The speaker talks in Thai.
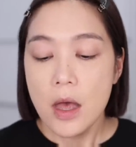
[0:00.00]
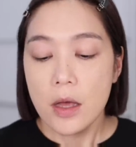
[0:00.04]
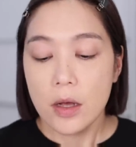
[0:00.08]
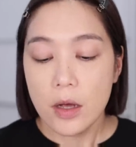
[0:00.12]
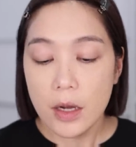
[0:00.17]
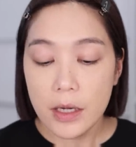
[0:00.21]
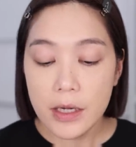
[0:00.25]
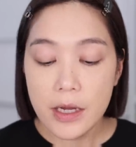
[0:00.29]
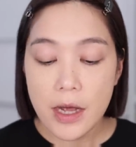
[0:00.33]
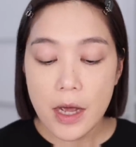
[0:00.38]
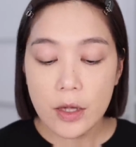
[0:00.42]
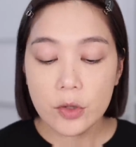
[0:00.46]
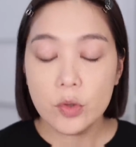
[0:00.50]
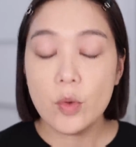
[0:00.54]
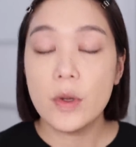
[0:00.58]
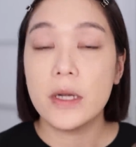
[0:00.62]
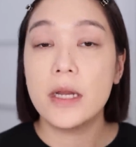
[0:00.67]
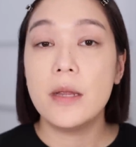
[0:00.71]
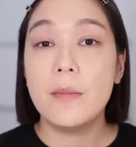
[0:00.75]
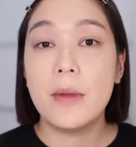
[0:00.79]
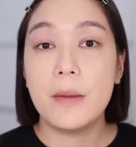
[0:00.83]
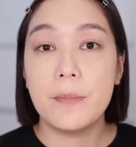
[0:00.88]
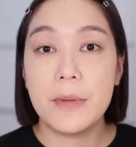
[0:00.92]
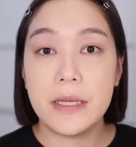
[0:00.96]
ก็เลือกตัว
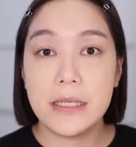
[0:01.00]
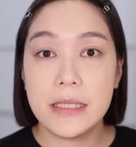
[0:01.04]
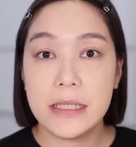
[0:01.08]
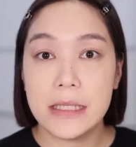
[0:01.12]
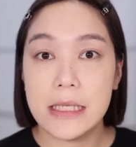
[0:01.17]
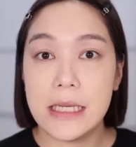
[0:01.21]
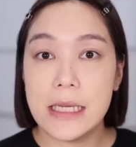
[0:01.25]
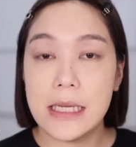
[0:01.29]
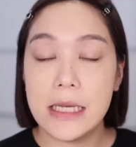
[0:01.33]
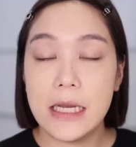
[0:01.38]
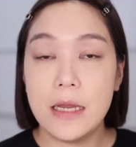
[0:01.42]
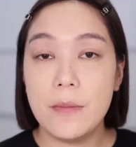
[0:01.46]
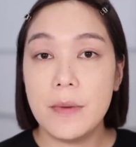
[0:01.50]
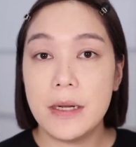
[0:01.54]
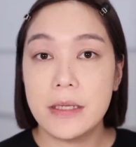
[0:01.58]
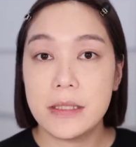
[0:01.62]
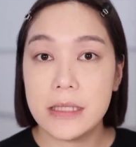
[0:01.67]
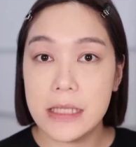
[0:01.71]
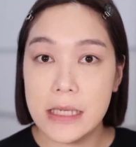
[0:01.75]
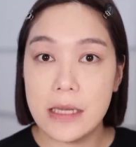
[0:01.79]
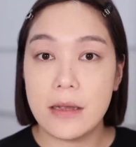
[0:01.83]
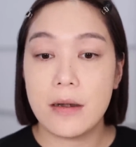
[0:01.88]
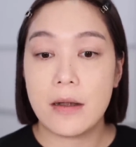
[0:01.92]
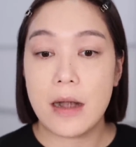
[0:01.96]
ที่มันเป็นสีที่เป็น
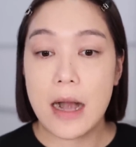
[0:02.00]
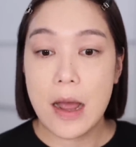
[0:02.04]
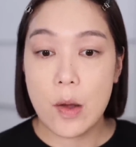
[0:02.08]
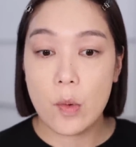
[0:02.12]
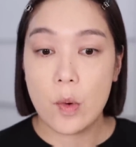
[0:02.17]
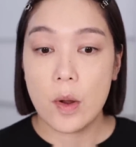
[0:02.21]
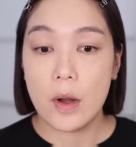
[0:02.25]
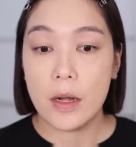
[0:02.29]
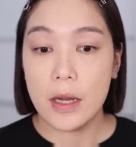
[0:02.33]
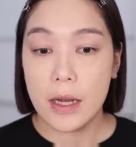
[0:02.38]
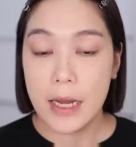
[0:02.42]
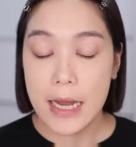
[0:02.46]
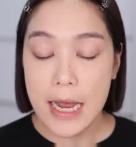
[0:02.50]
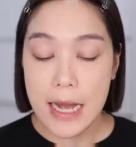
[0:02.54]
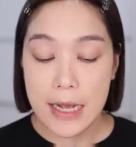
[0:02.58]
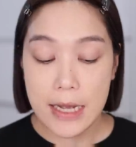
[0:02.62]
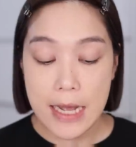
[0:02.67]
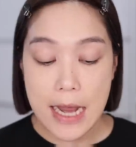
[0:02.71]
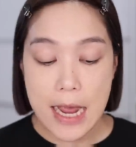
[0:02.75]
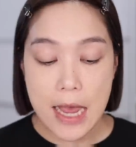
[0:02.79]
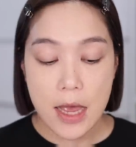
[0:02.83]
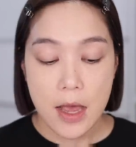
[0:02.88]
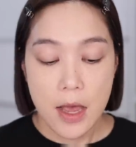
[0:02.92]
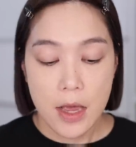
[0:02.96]
สีเราก็แล้วกัน
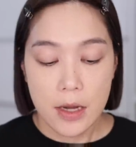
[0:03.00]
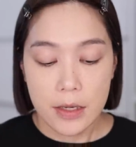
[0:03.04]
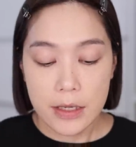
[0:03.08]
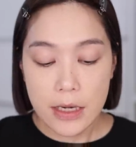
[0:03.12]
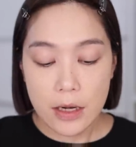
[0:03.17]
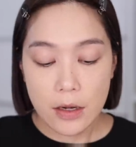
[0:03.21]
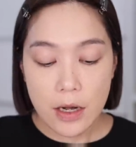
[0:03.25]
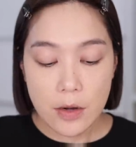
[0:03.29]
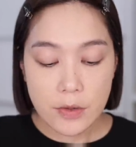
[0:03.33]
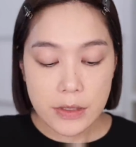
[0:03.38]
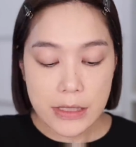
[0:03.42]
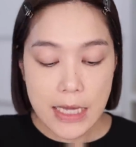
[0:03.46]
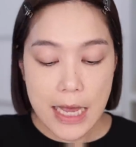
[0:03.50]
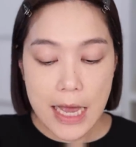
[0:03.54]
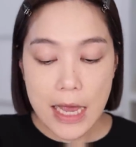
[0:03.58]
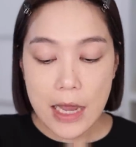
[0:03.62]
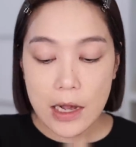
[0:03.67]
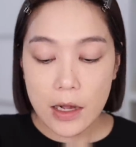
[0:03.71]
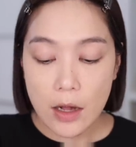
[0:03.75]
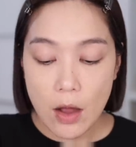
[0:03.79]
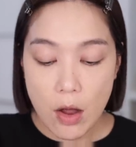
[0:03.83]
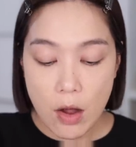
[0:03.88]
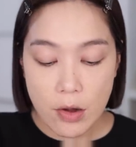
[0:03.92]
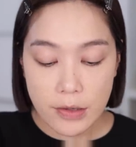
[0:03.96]
นะเดี๋ยวเราจะ
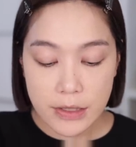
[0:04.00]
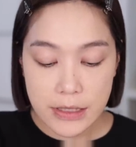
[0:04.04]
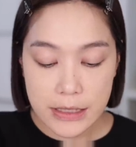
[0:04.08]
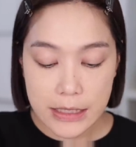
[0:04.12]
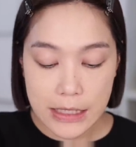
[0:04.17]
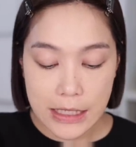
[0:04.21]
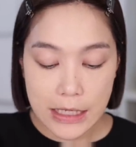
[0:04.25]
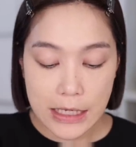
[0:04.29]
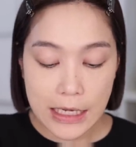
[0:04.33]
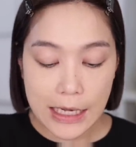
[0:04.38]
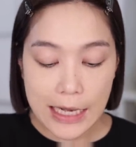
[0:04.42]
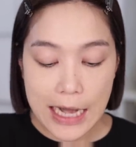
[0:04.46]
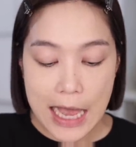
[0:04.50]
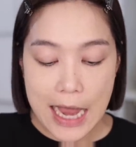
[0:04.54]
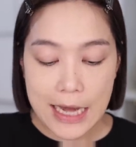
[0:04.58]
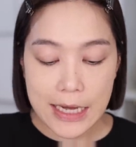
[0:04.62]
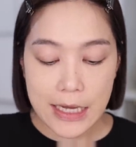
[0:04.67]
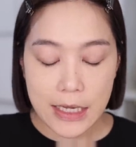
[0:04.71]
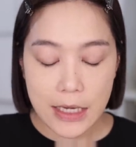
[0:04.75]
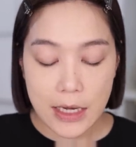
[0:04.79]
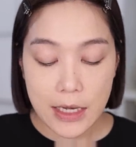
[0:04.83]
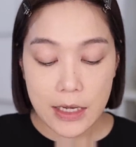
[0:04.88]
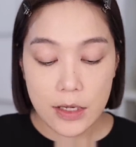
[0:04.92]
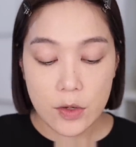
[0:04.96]
ลองสีไล
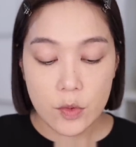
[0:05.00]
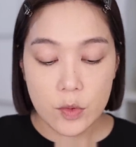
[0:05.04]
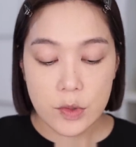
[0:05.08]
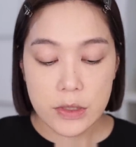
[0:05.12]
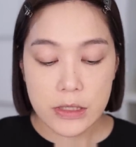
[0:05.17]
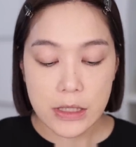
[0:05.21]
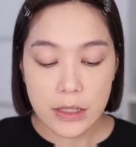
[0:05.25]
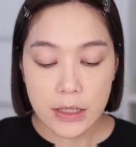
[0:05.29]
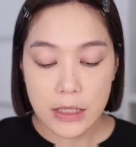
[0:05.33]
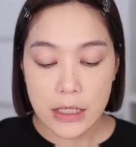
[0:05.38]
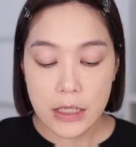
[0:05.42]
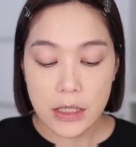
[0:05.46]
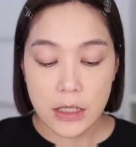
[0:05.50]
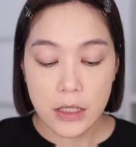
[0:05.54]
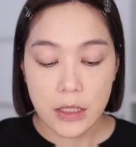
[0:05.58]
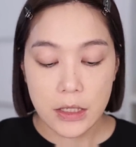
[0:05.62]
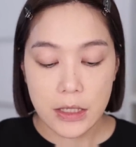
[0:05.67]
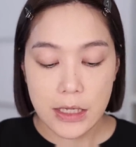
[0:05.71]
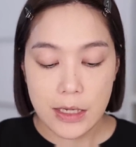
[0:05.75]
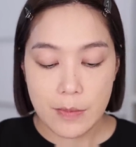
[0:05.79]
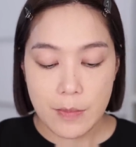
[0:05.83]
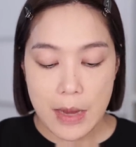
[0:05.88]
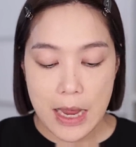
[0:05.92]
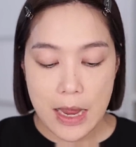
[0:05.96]
ท์ให้ดูสักนิดนึง
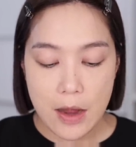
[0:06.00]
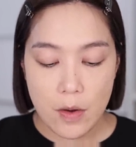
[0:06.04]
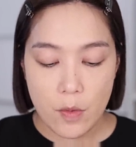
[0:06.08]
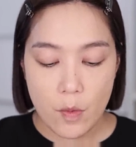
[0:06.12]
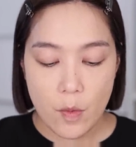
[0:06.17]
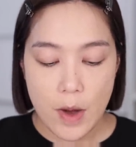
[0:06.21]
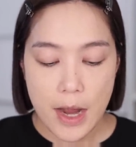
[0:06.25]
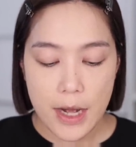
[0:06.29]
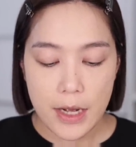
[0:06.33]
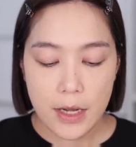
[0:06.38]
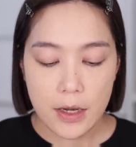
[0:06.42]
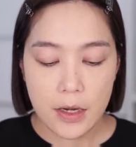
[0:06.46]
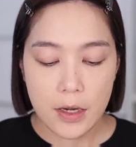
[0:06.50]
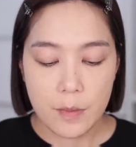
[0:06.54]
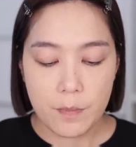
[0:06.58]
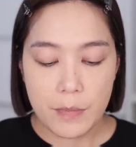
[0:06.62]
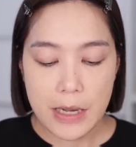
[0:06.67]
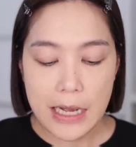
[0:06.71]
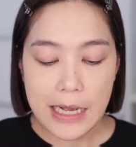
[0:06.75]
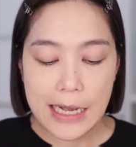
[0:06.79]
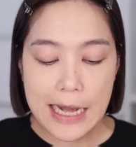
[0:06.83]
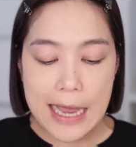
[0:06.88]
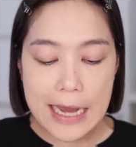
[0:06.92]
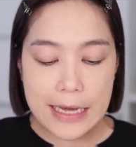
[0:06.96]
ดีไหมว่าถ้าเกิดเป็
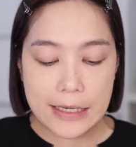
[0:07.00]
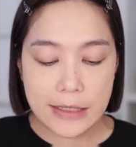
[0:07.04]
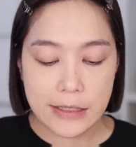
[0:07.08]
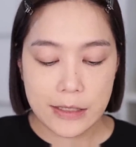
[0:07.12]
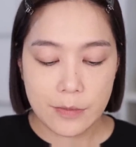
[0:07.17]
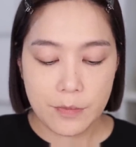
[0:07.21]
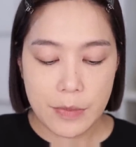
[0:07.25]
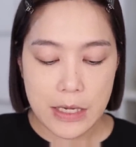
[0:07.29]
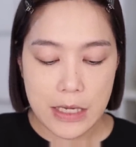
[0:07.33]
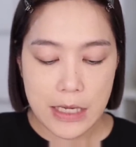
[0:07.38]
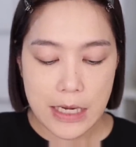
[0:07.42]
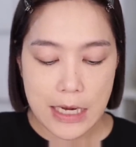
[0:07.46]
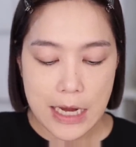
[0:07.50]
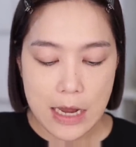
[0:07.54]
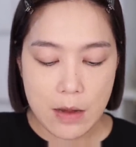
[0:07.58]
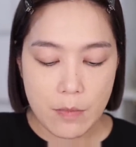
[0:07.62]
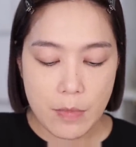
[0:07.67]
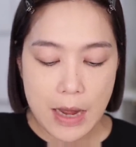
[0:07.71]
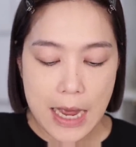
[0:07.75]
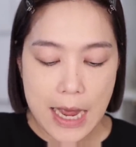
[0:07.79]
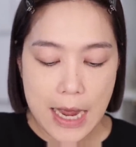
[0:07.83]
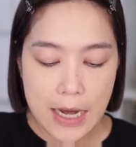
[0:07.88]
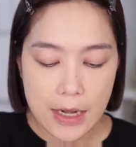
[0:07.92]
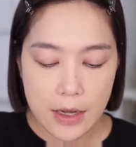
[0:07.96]
นไลท์จะเป็นยังไงบ้าง